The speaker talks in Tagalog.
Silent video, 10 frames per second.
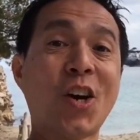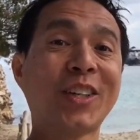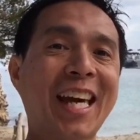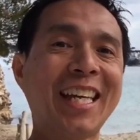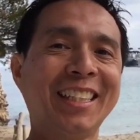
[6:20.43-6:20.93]

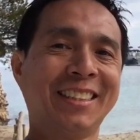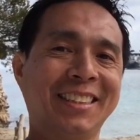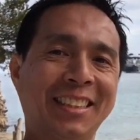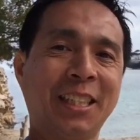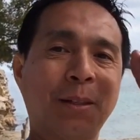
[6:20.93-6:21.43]
Okay?
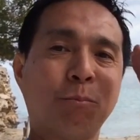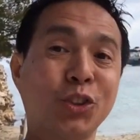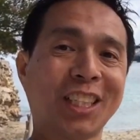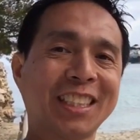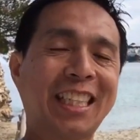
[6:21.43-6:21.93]

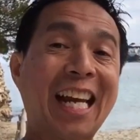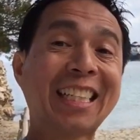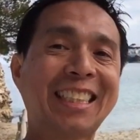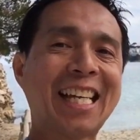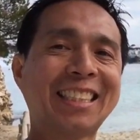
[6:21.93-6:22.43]
Muchas
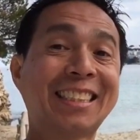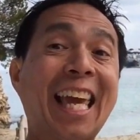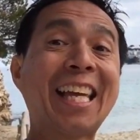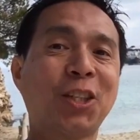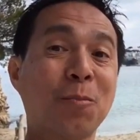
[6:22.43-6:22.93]
gracias.
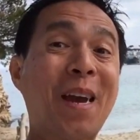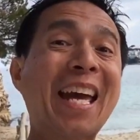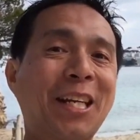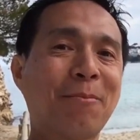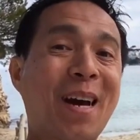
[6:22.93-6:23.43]
Thank you
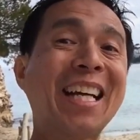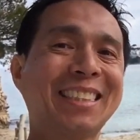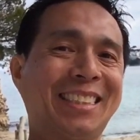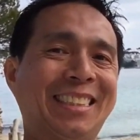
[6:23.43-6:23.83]
very much.